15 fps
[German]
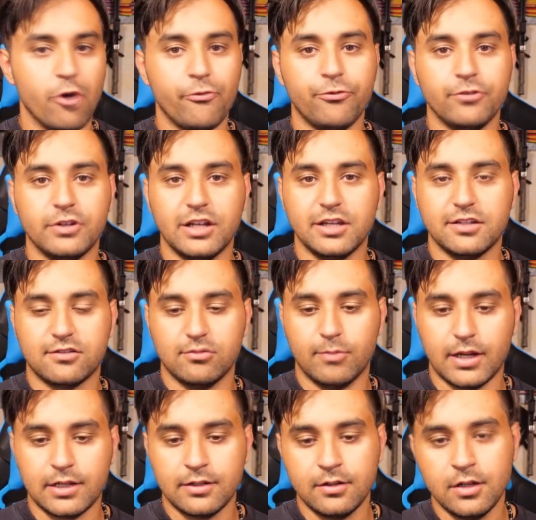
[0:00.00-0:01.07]
öffentlich zu
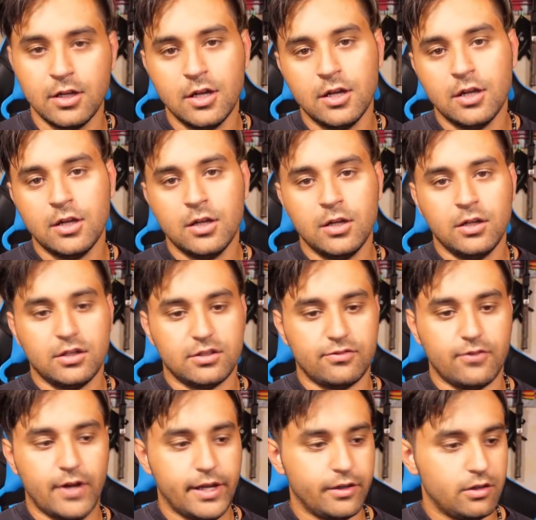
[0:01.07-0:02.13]
machen.
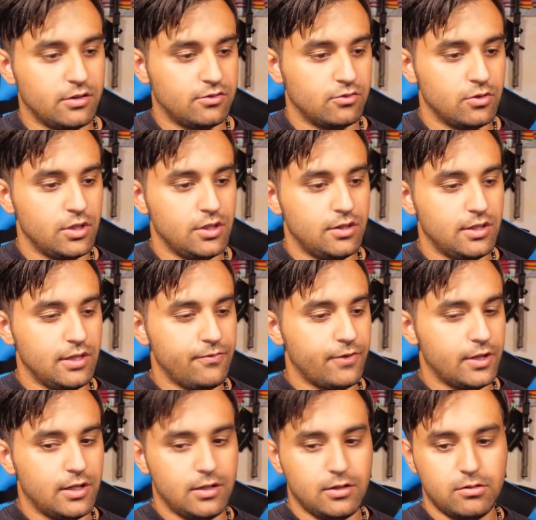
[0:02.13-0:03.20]
Es war eigentlich so eine
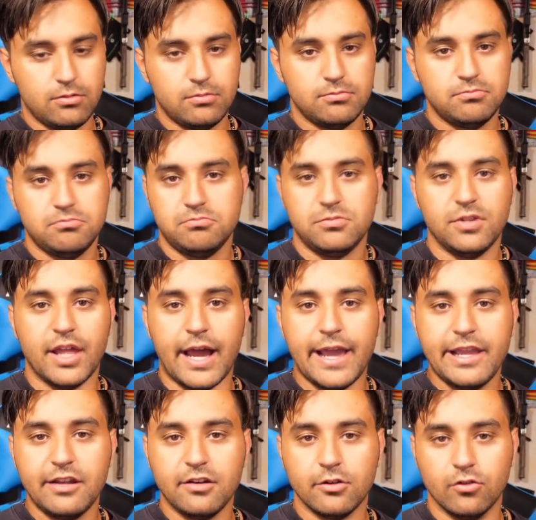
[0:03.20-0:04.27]
Idee, weil eine
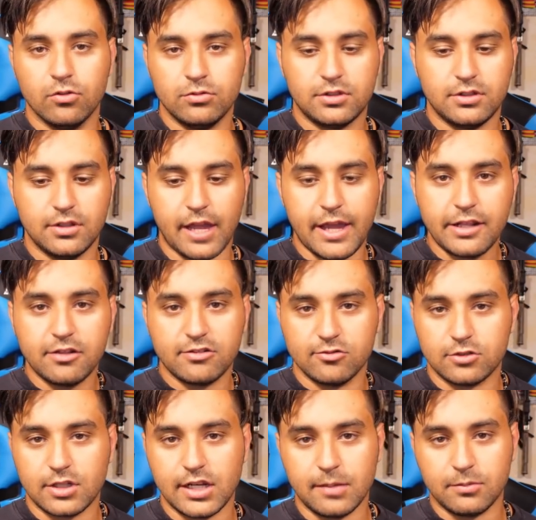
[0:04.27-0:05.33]
eigene, ein
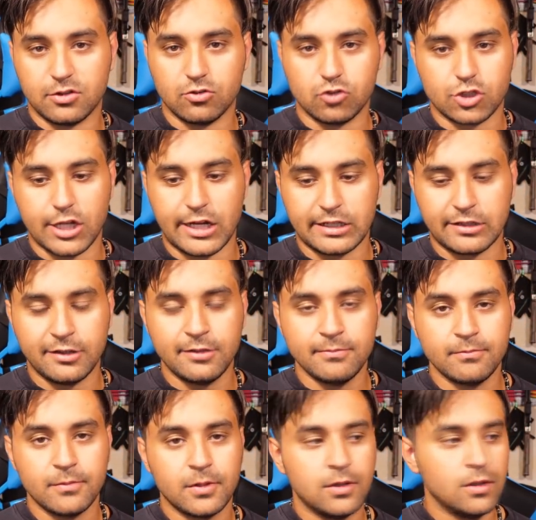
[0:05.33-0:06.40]
eigenes Unternehmen zu
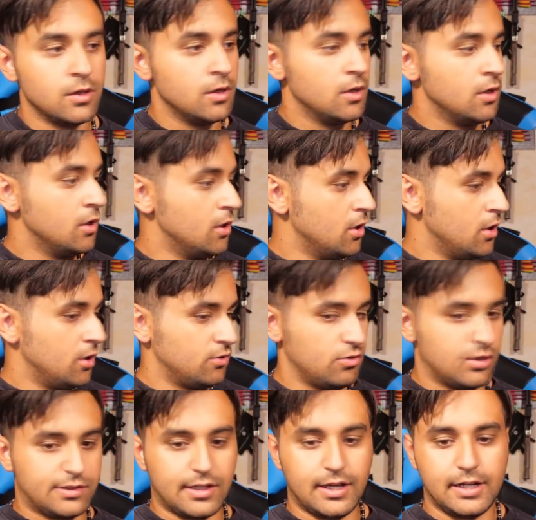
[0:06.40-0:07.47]
starten
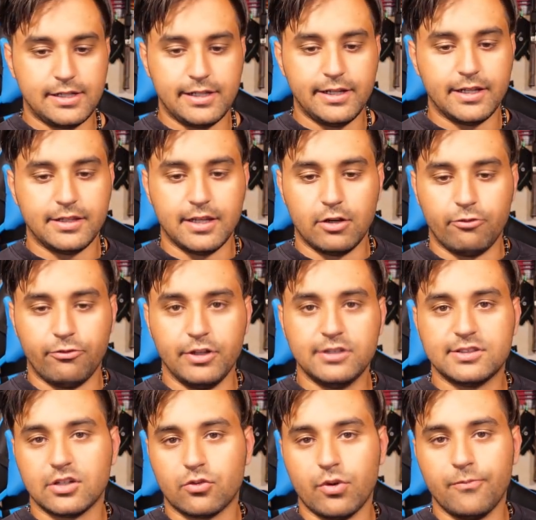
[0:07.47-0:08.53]
sodass dann halt jeder, der auf
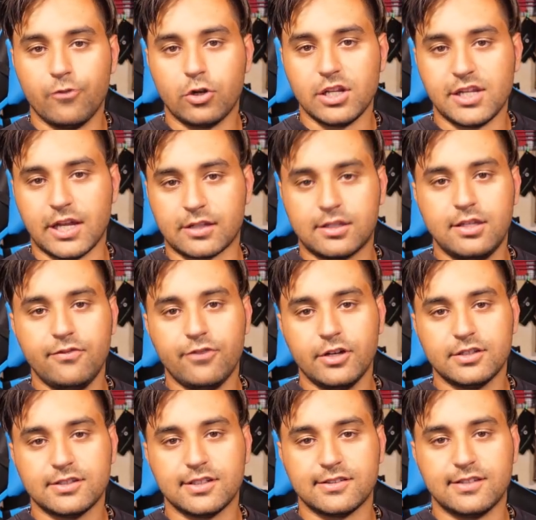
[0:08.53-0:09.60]
Instagram wirklich
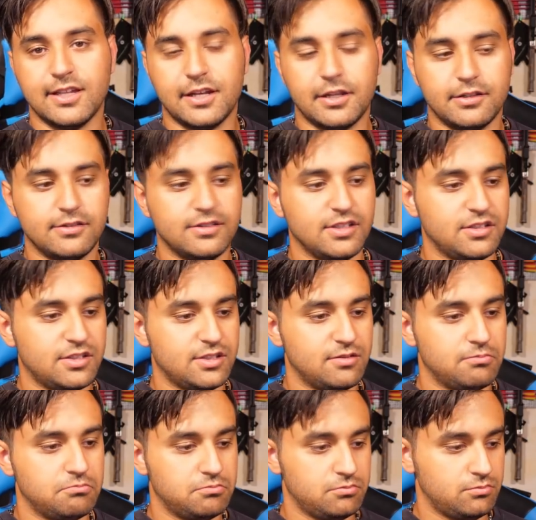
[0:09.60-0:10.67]
aktiver ist, dass der dann
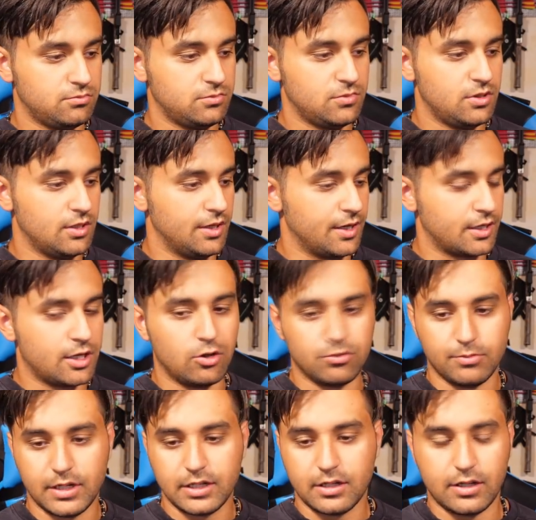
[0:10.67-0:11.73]
sich einen
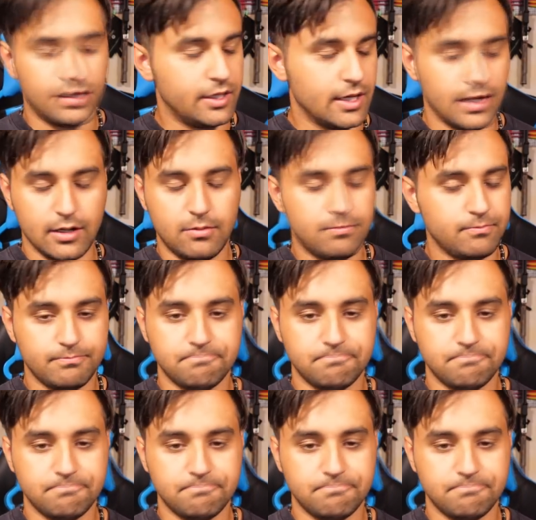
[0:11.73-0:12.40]
Account machen kann. Egal.